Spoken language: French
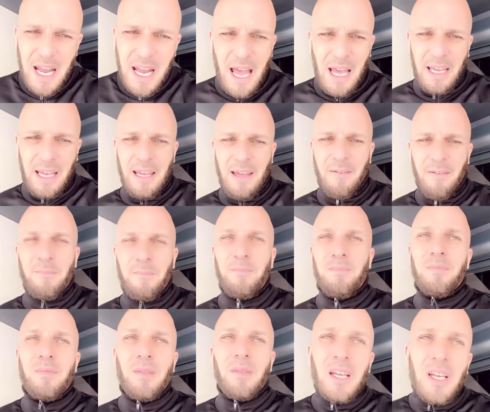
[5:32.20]
à rien.
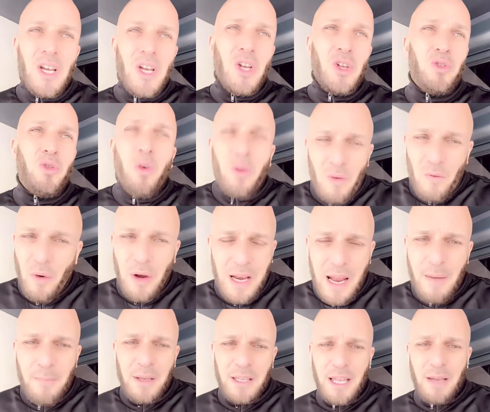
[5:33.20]
Donc voilà,
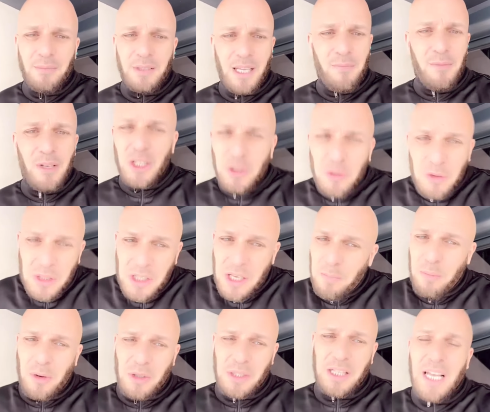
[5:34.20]
mesdames et messieurs, c'est
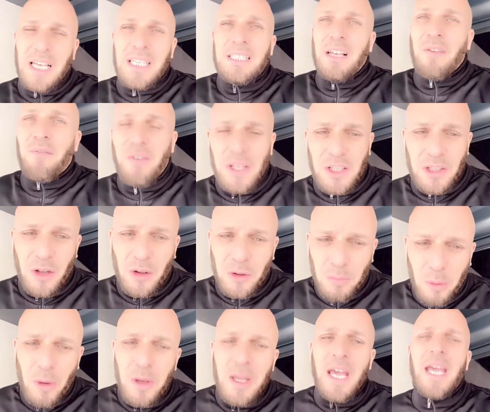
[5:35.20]
pour ça que ça fait tant de
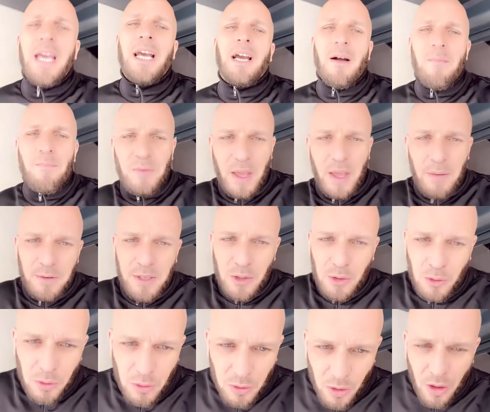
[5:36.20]
bruit. Et comme
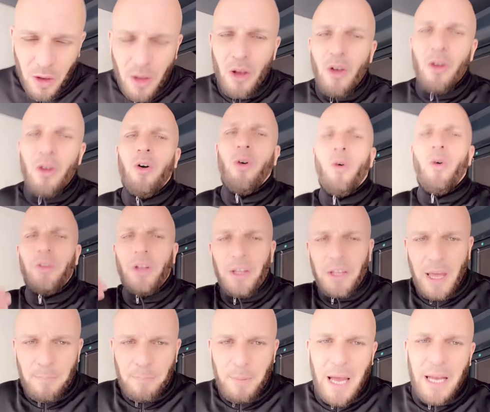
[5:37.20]
d'habitude, on en
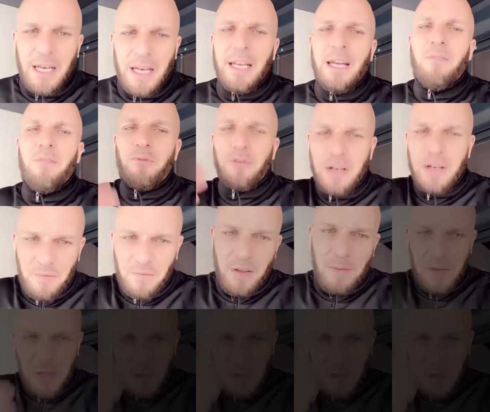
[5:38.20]
a parlé, vous l'avez mis